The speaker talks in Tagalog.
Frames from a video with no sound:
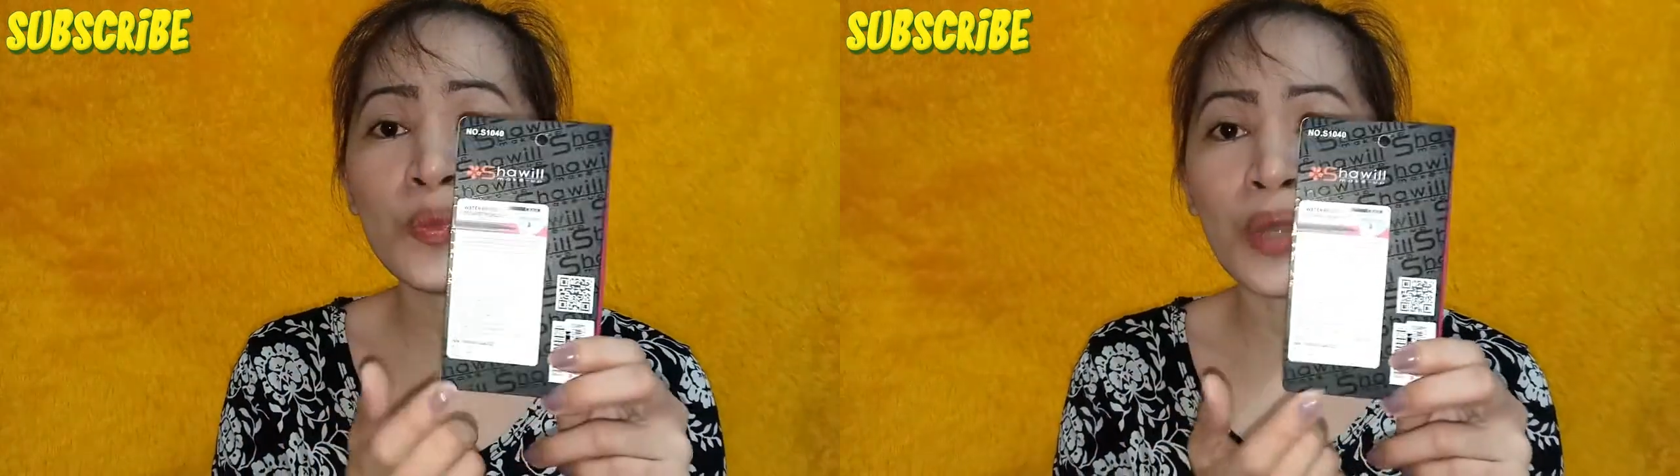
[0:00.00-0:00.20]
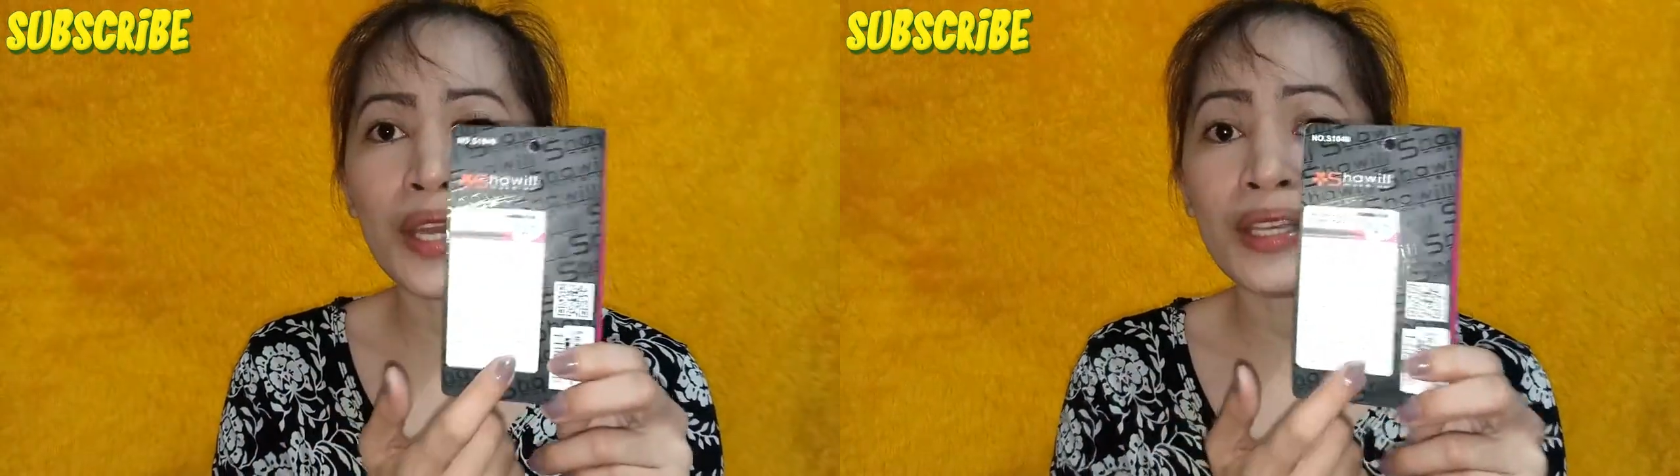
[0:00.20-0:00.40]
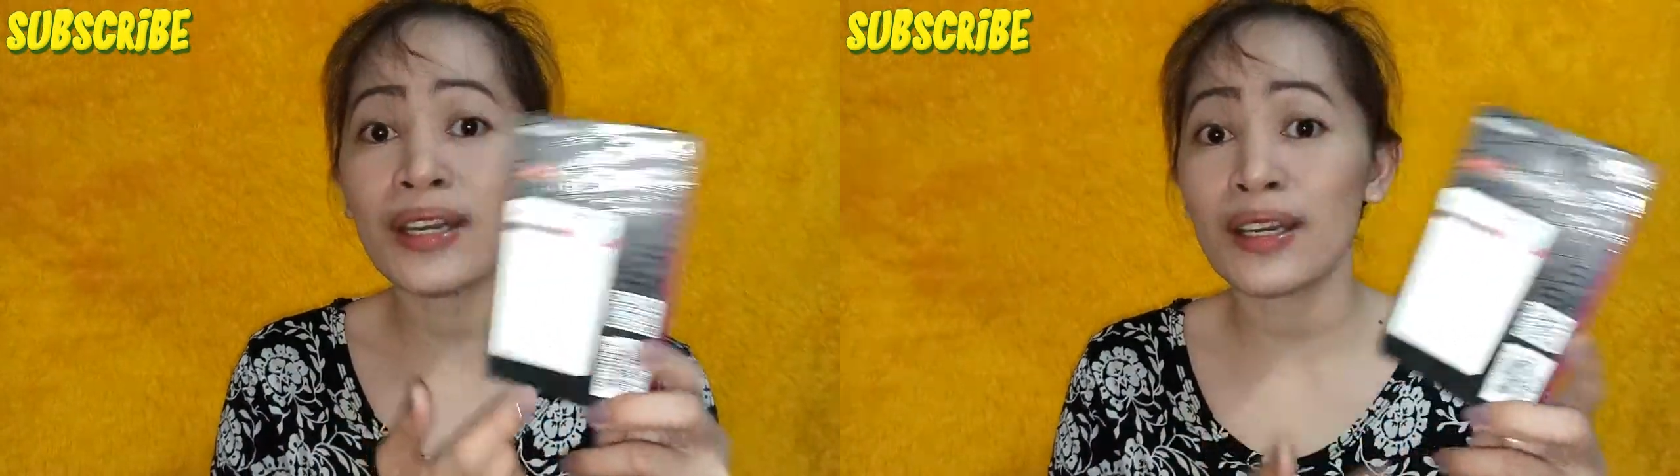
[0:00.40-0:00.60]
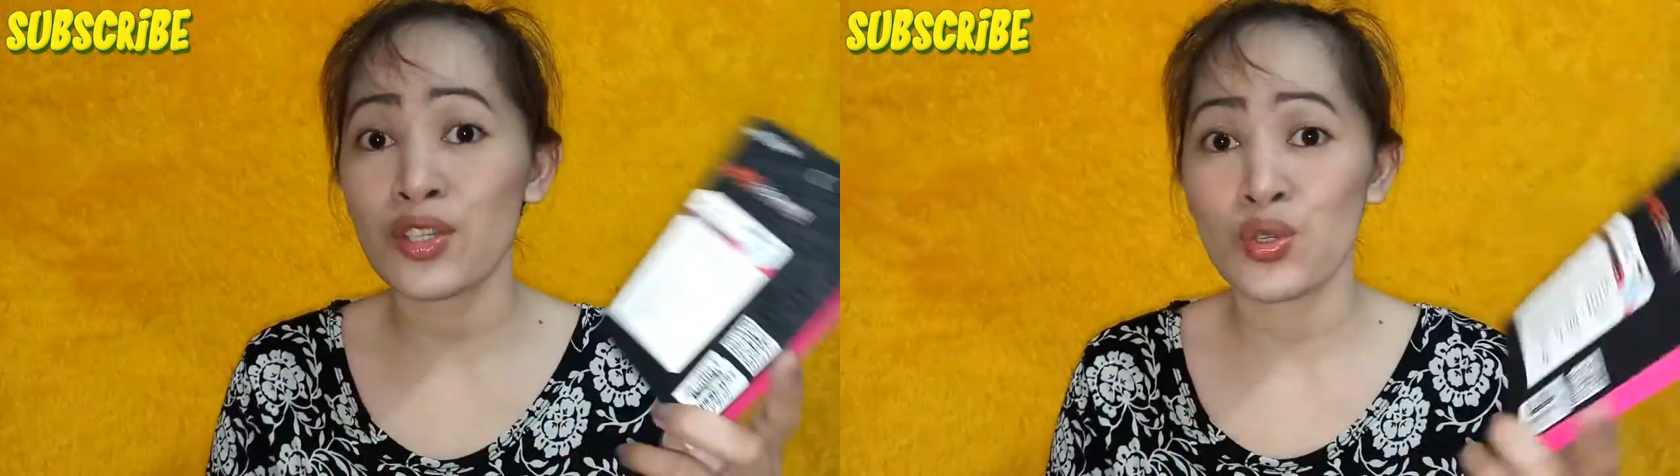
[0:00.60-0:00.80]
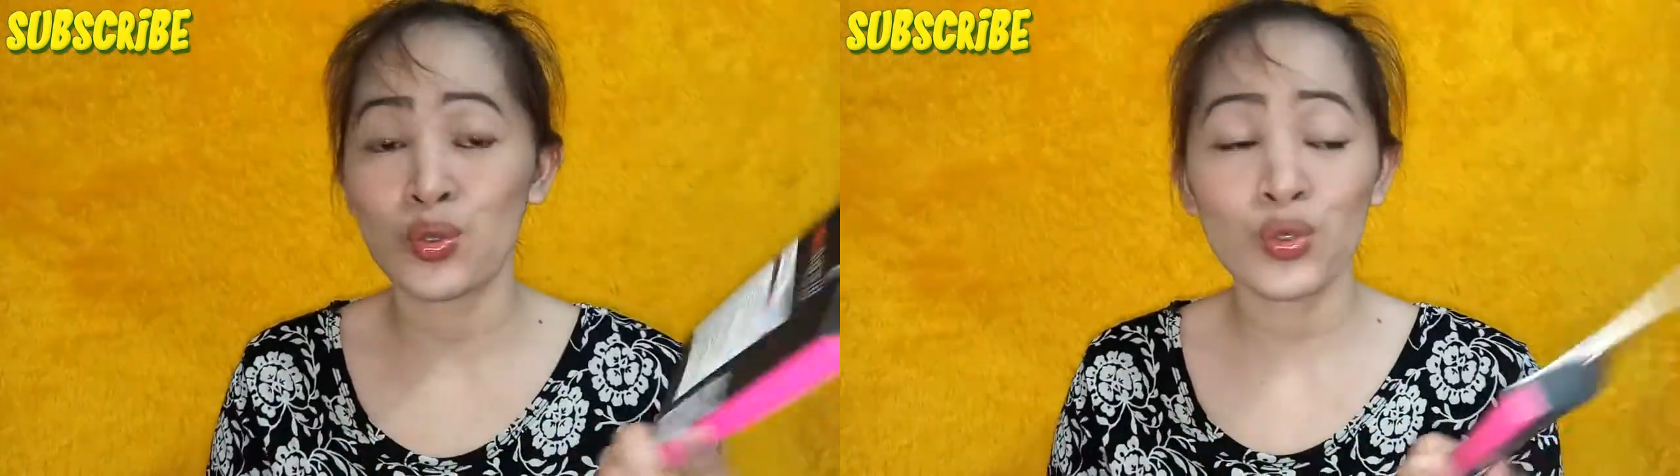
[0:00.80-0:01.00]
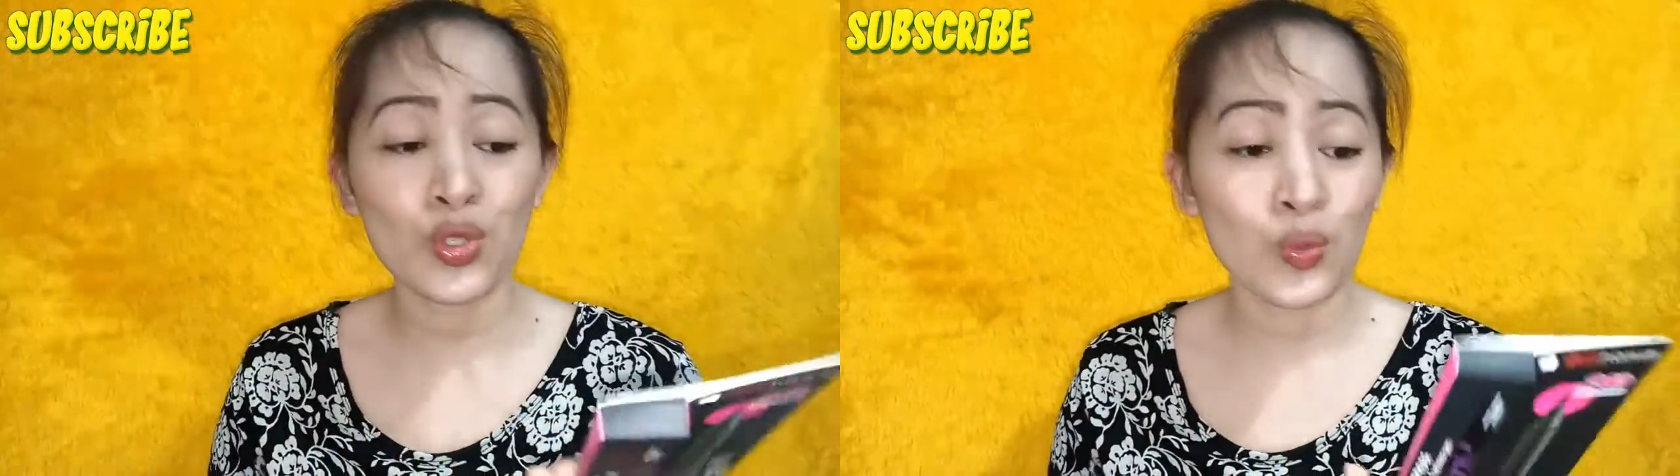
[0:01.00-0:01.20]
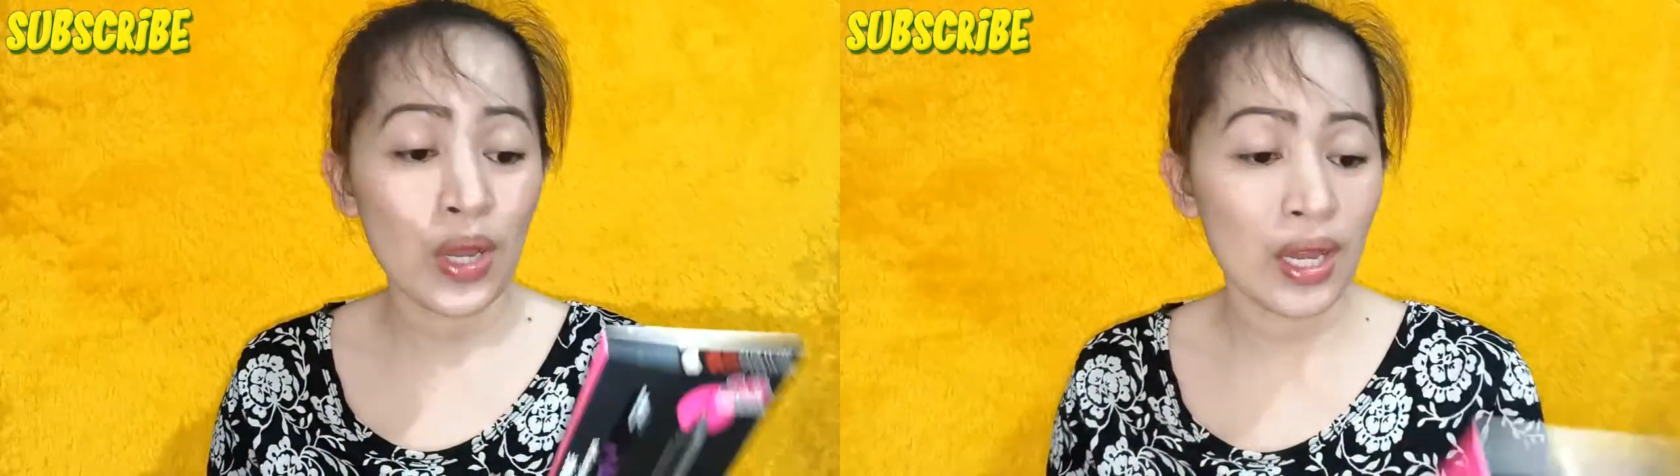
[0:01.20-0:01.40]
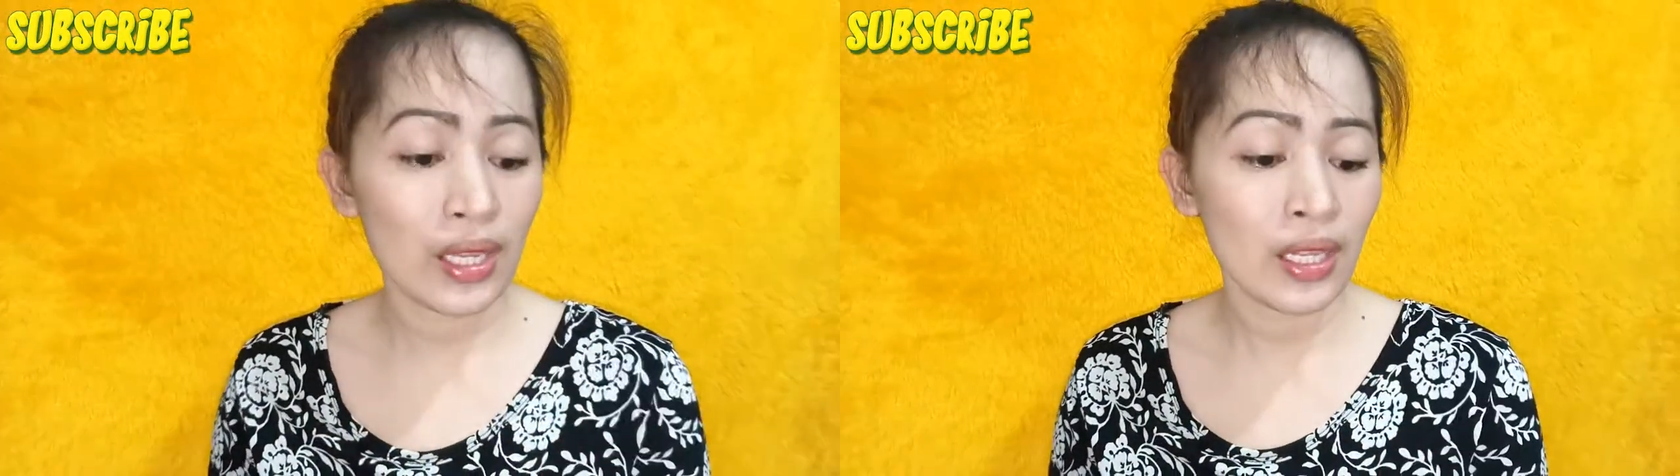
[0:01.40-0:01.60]
product as
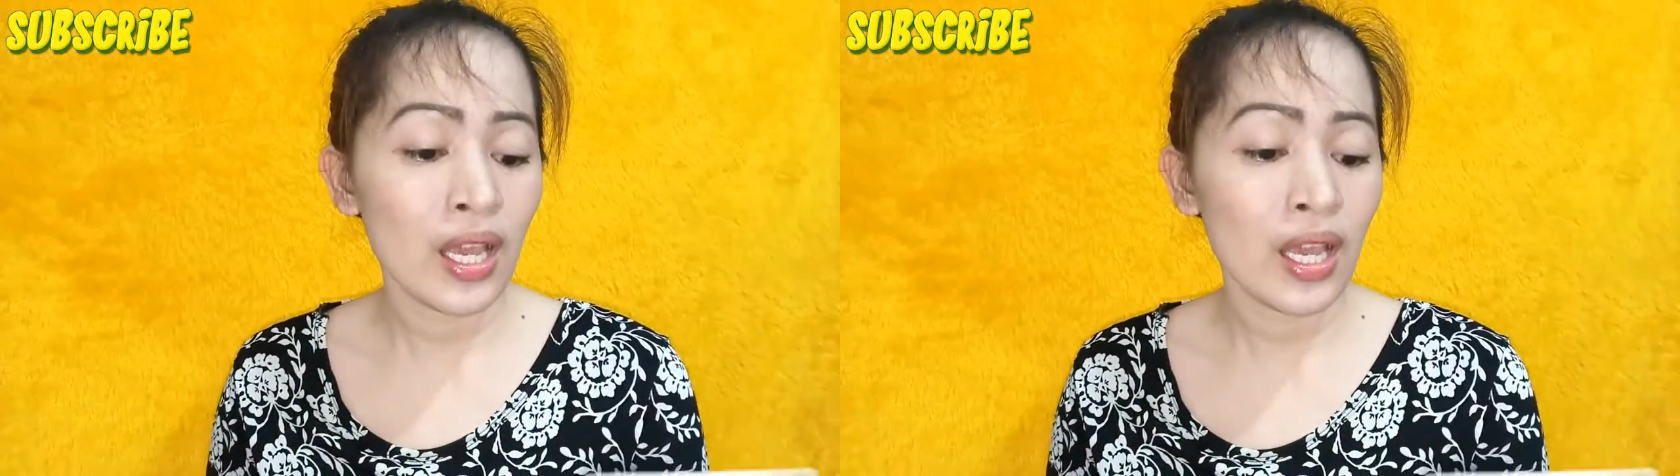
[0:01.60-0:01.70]
usual,